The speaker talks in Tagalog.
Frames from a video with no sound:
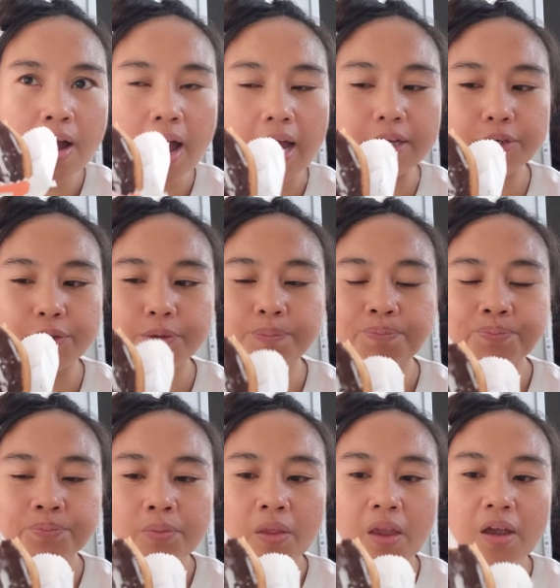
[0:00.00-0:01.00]
ano,
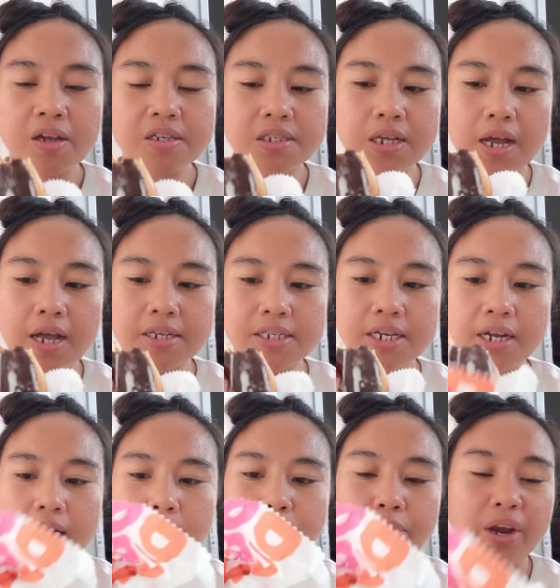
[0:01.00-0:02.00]
sa
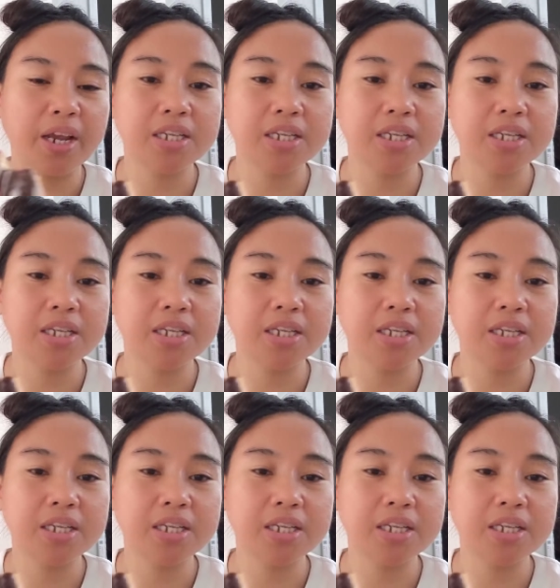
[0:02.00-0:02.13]
Singapore.